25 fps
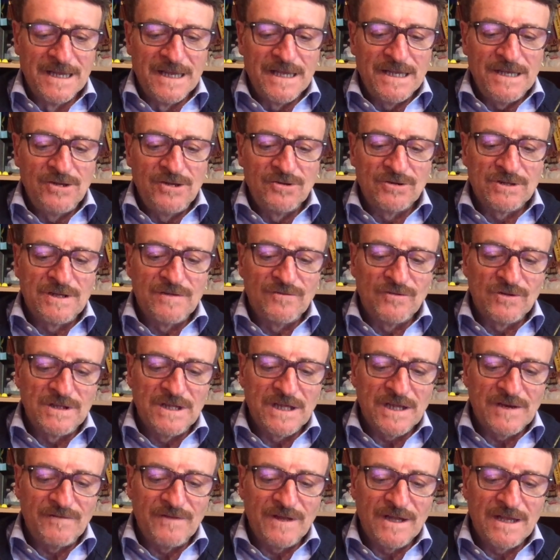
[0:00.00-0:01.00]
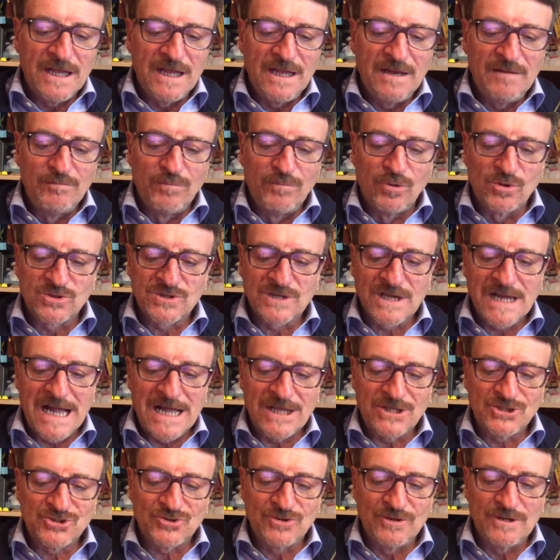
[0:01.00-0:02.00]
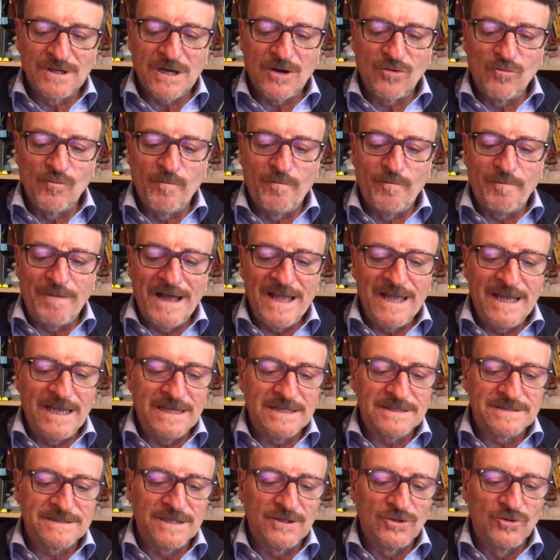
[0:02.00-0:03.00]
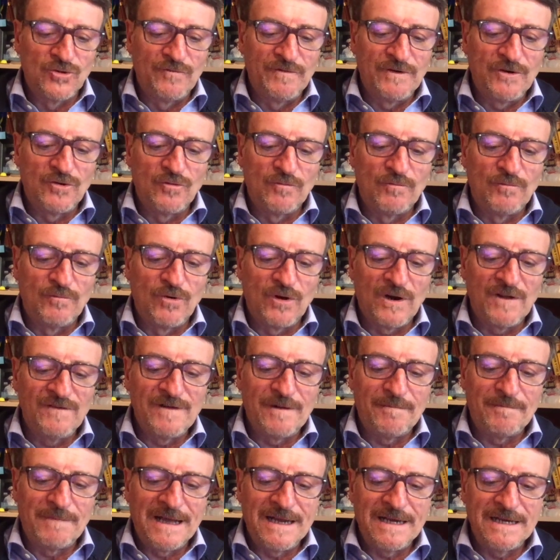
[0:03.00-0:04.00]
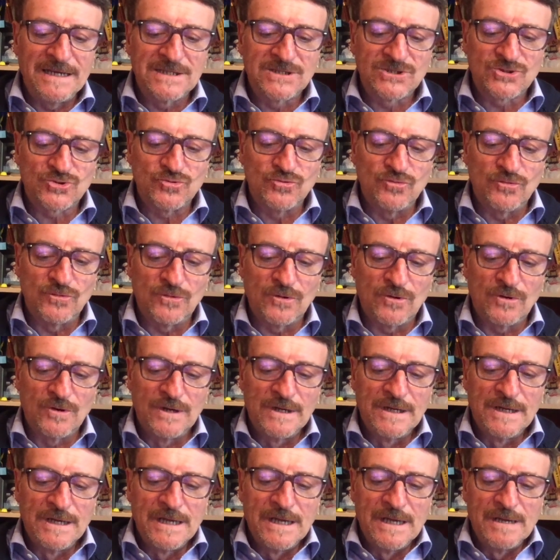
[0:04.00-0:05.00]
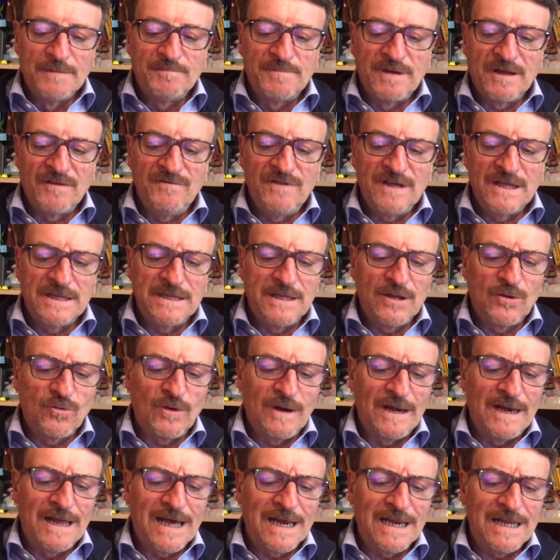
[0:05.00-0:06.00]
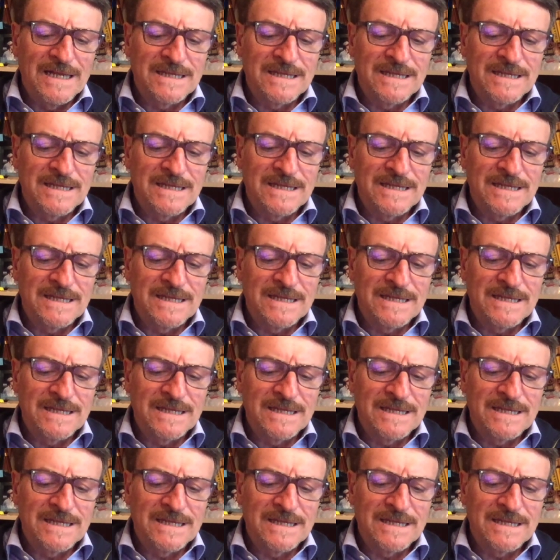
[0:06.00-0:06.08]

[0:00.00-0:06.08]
Io devo dirvi che il Boscaccio era un paese dove non moriva mai nessuno, per via di quell'aria